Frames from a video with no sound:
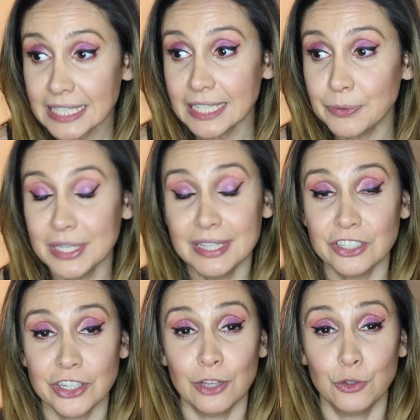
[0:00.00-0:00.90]
Et oui,
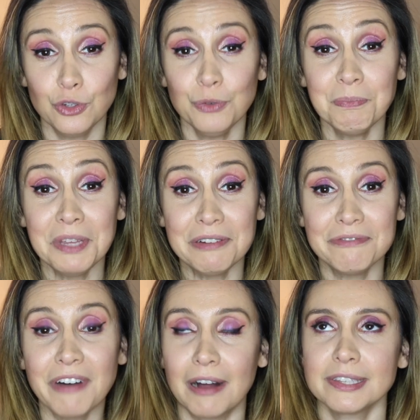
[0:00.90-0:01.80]
déjà
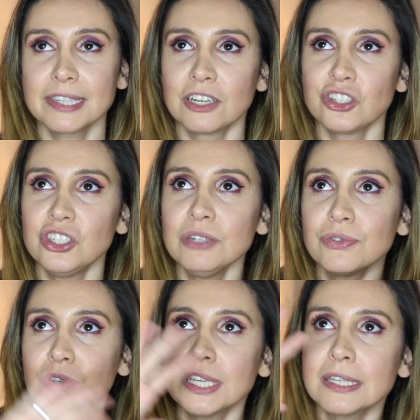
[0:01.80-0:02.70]
2020, c'est un
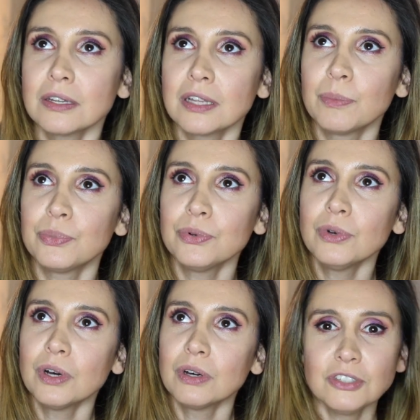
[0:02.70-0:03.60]
chiffre qui sonne un
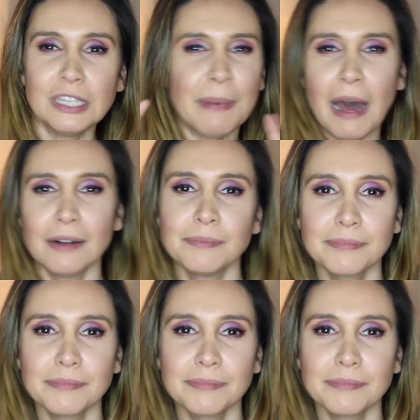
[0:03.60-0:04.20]
peu, euh, je sais pas,